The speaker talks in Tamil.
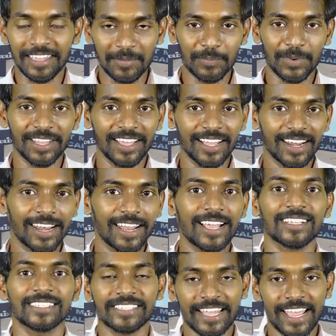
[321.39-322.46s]

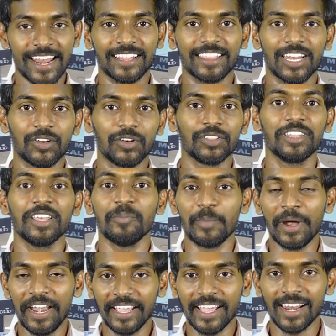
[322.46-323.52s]
எண்பதுகளில் சேலத்தில் வந்து
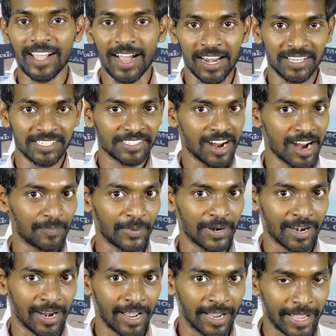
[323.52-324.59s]
மெடிக்கல் காலேஜ் ஸ்டார்ட்
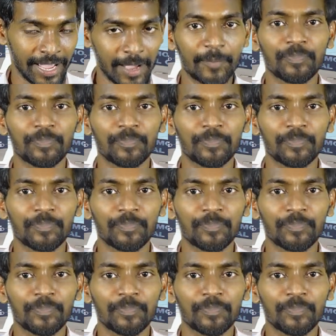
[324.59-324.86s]
பண்ணுறாங்க